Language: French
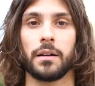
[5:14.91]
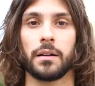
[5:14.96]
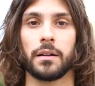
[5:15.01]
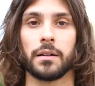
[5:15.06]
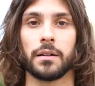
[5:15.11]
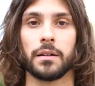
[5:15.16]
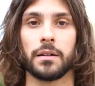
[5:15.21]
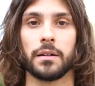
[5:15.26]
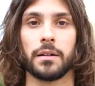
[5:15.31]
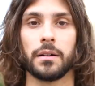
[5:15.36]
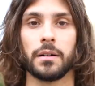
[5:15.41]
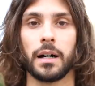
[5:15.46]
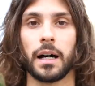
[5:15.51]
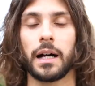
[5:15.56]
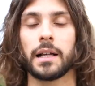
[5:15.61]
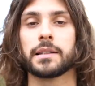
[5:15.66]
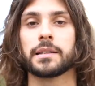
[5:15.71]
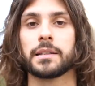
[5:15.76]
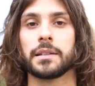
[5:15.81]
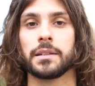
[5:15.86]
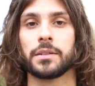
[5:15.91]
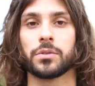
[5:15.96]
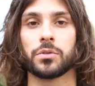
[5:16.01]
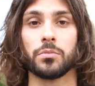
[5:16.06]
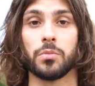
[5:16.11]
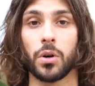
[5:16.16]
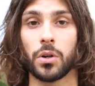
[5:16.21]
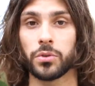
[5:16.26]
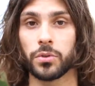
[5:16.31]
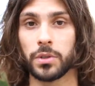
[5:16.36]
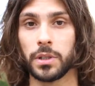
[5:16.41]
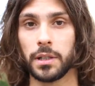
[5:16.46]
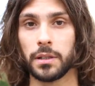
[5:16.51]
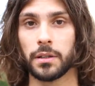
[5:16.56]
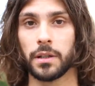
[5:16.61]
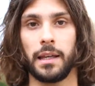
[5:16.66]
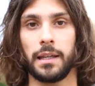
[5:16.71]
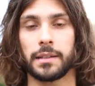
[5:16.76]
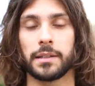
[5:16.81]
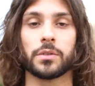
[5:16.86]
euh, assez à subordonnés.
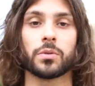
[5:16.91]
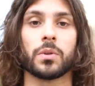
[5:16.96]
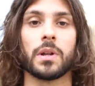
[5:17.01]
C'est